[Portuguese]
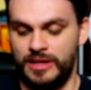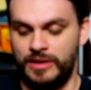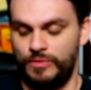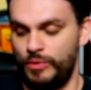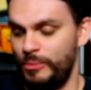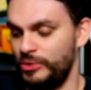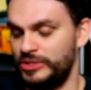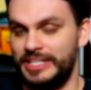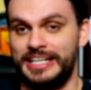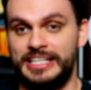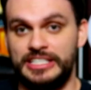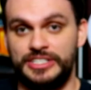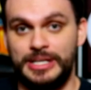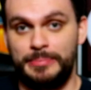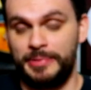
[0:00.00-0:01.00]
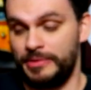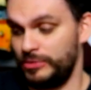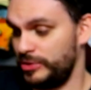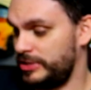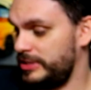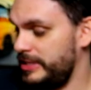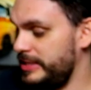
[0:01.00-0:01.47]
Vou mostrar aqui já para
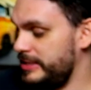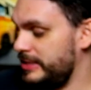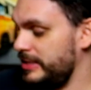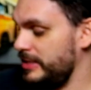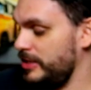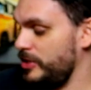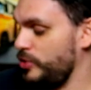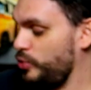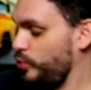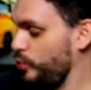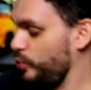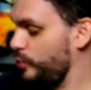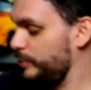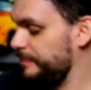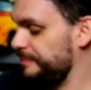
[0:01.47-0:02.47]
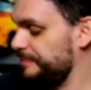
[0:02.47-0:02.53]
vocês tudo.